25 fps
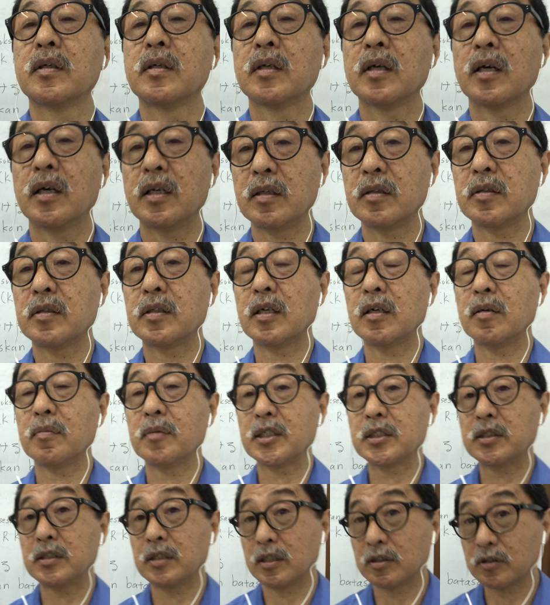Hai,
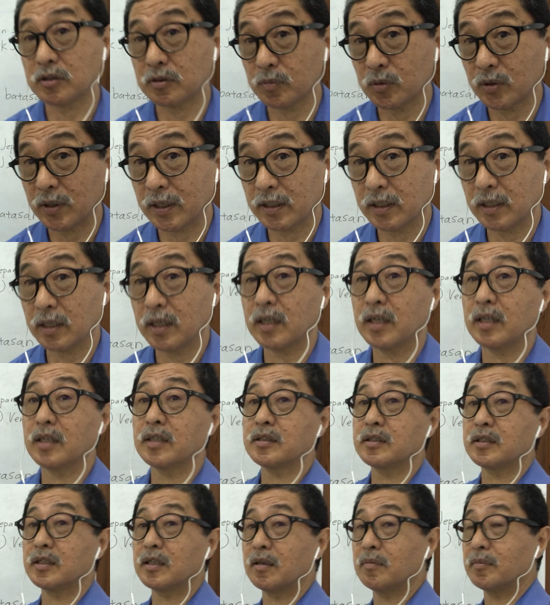selamat siang semuanya.
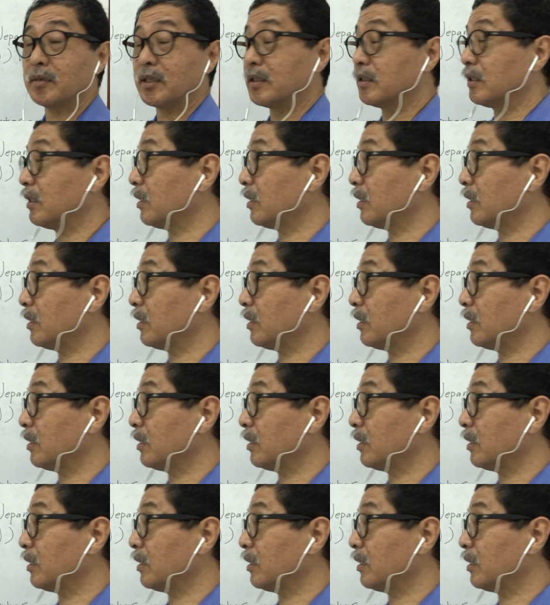Selamat